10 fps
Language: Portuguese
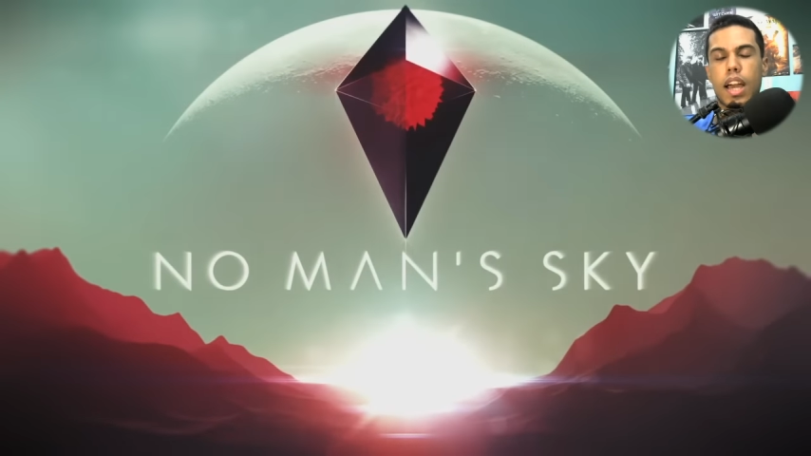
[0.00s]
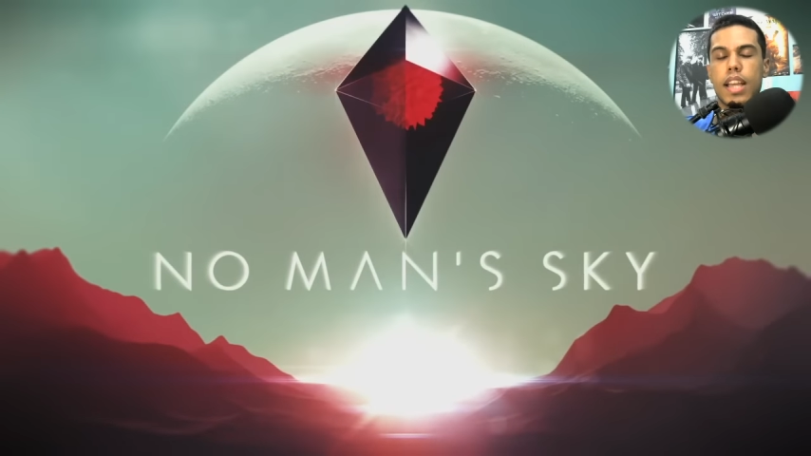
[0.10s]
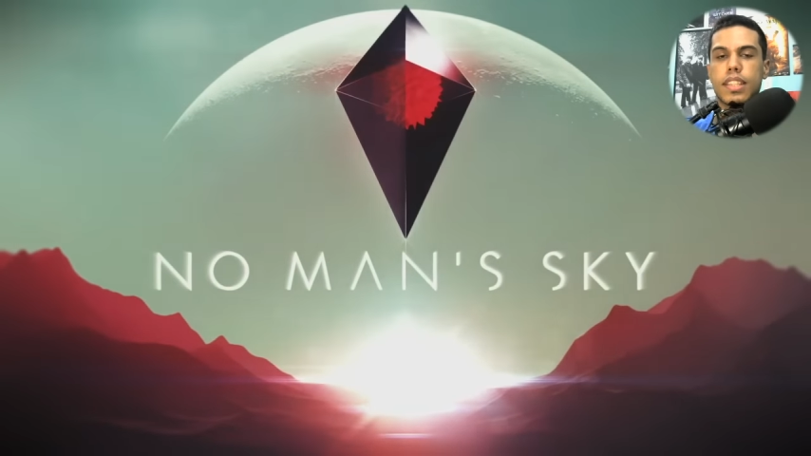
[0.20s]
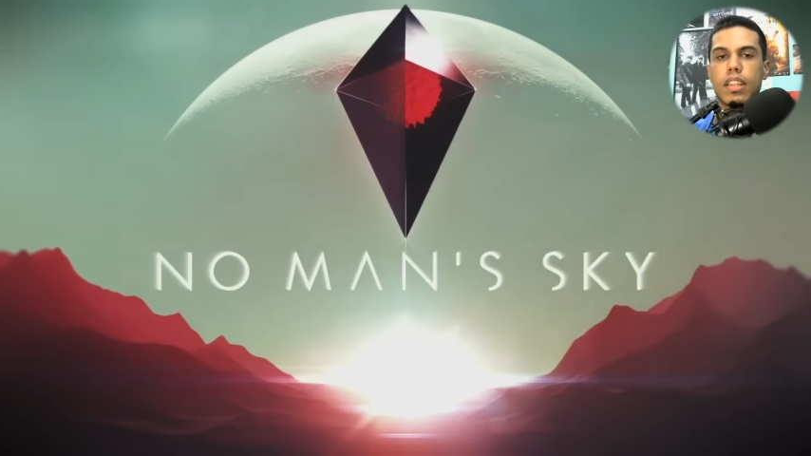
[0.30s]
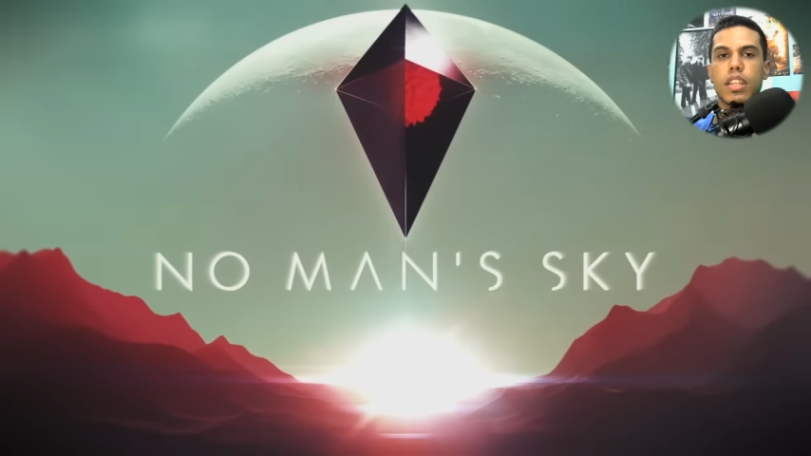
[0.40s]

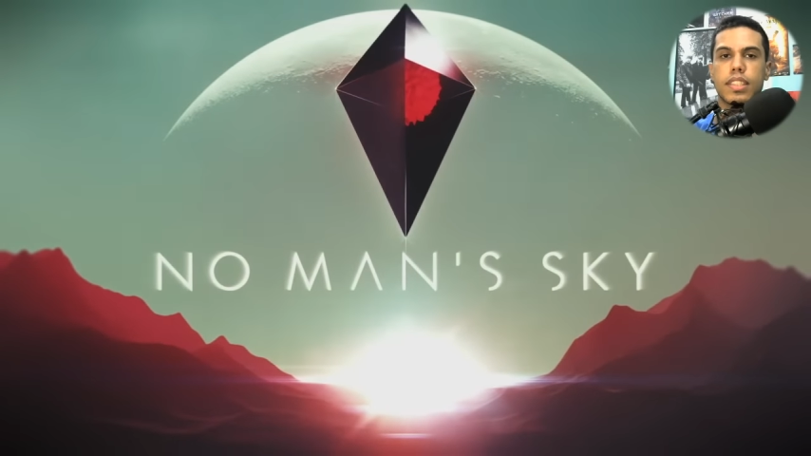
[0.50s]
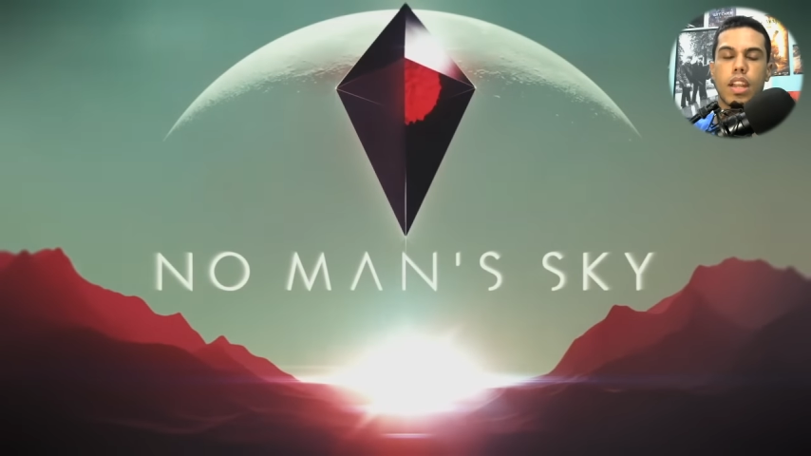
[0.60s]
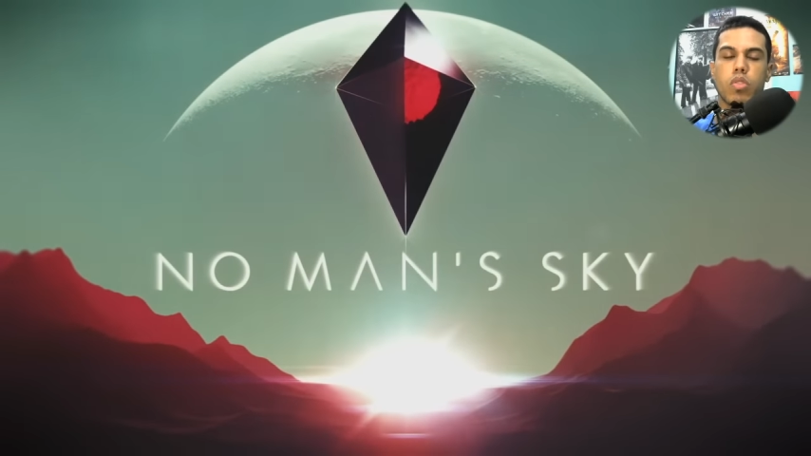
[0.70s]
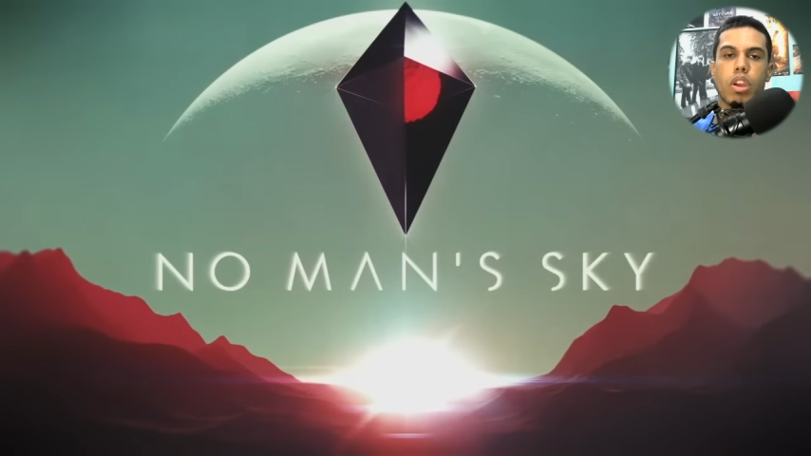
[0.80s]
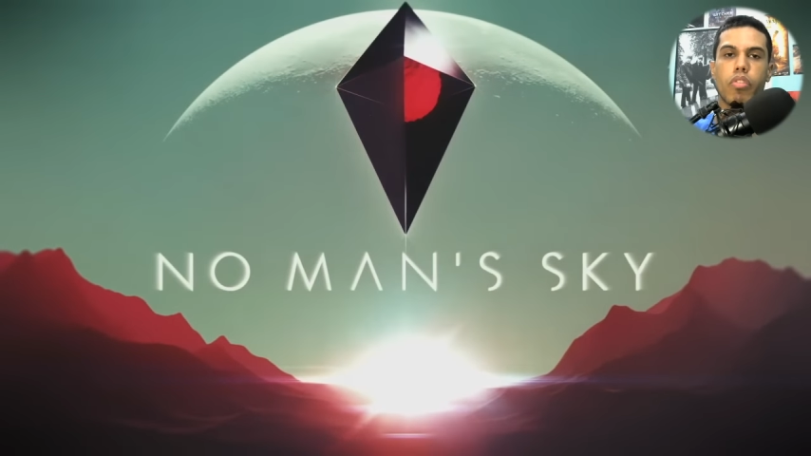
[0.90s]
Sky sendo
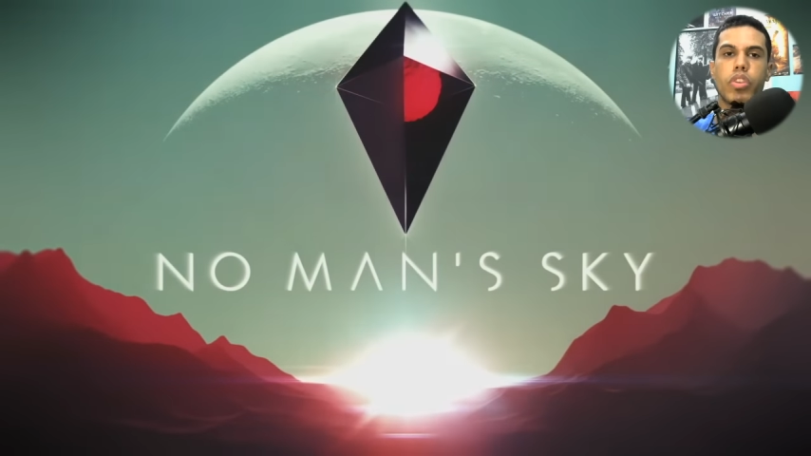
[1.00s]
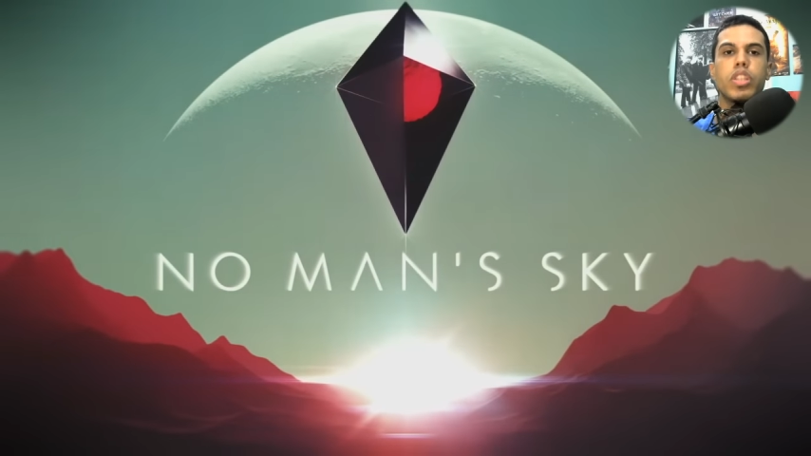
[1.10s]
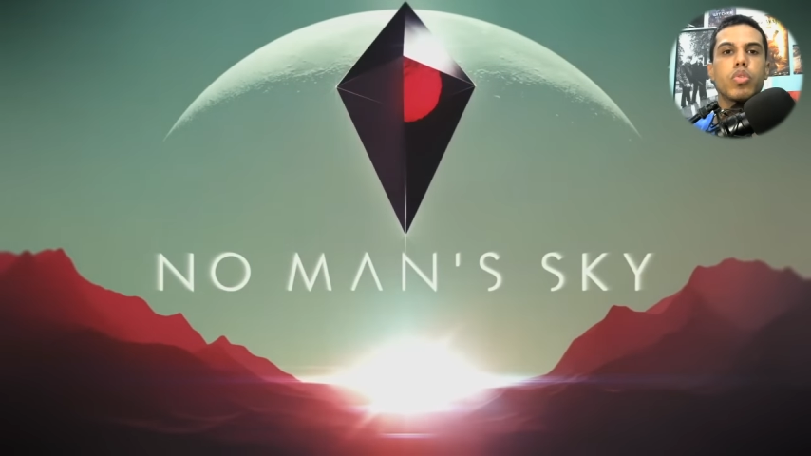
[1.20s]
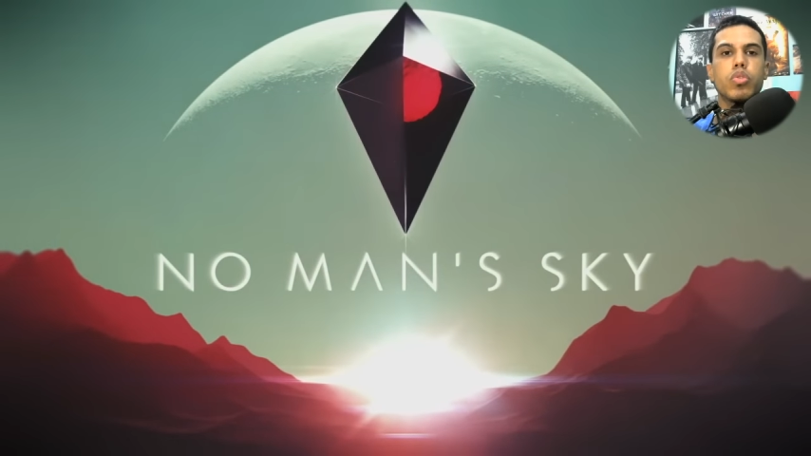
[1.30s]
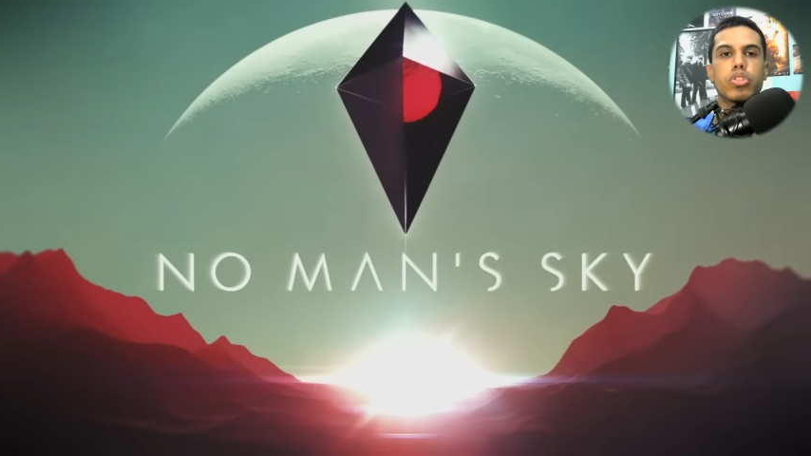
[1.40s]
lançado no dia
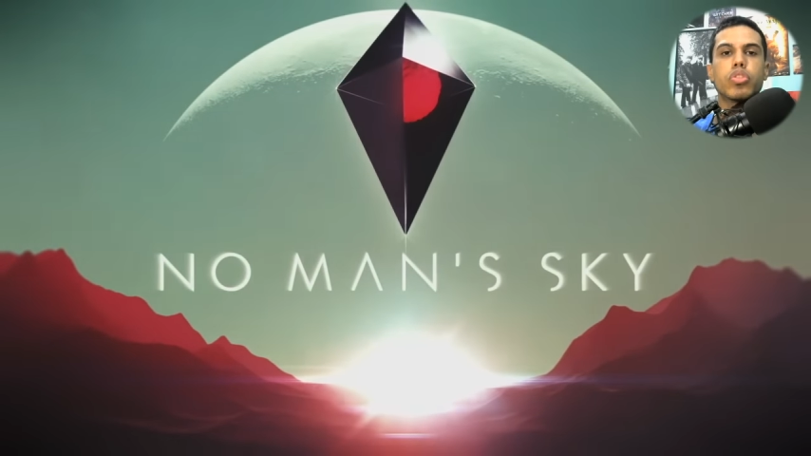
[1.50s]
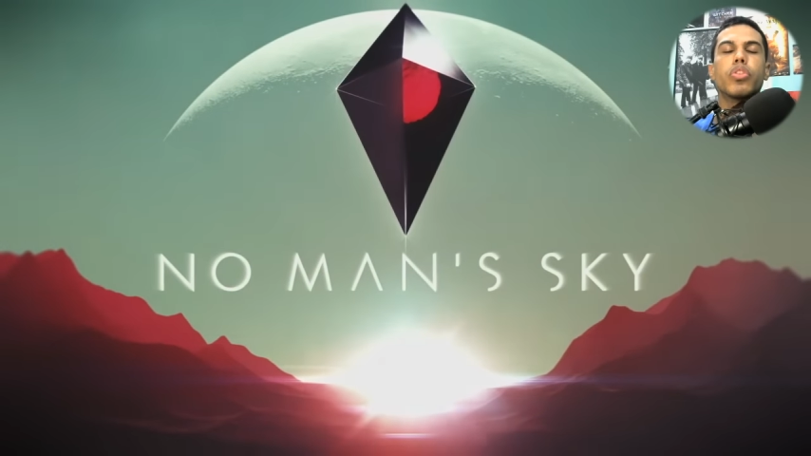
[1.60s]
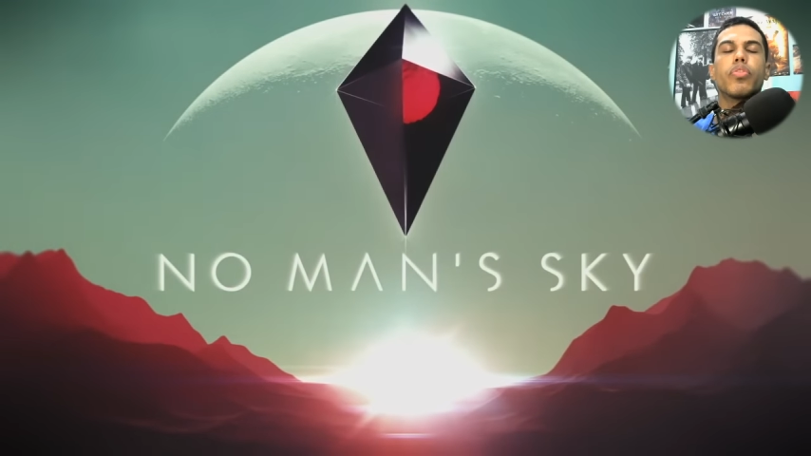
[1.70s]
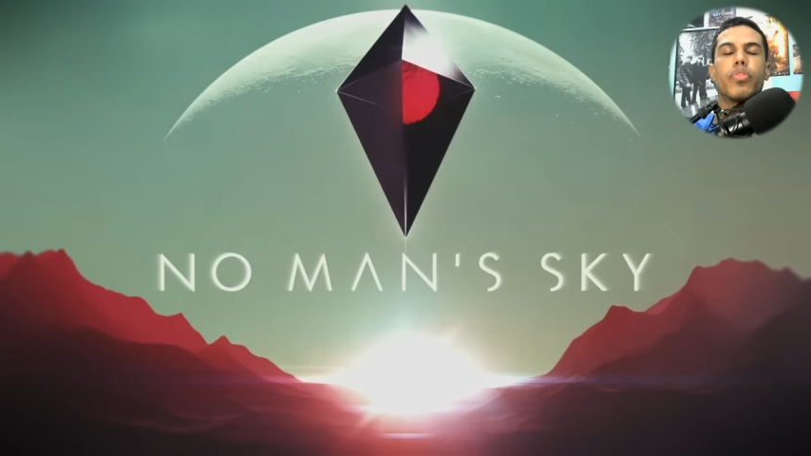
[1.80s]
21 de julho